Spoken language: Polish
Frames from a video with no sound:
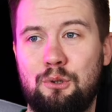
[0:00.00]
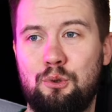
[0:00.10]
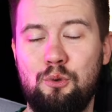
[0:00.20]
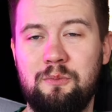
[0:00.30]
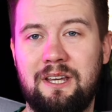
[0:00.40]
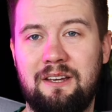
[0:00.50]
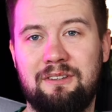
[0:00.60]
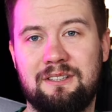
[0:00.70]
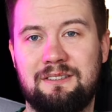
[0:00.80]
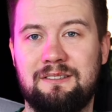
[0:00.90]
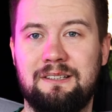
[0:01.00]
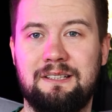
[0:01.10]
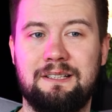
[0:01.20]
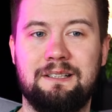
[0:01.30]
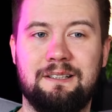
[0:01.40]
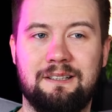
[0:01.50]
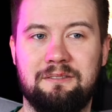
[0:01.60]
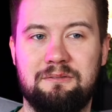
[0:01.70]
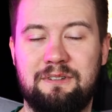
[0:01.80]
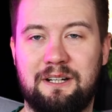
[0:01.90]
tłumnie, więc
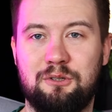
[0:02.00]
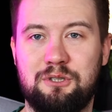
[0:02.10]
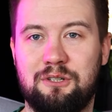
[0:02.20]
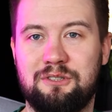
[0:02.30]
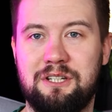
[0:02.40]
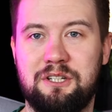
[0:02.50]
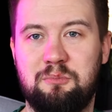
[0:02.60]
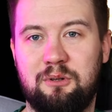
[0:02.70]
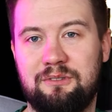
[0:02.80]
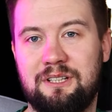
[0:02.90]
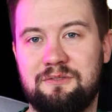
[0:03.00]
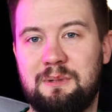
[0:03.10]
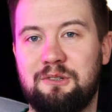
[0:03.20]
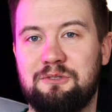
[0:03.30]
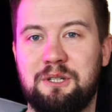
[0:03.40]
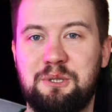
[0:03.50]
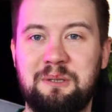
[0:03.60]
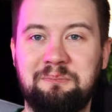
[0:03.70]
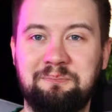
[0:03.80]
warto się rozejrzeć, bo widać ma to wzięcie.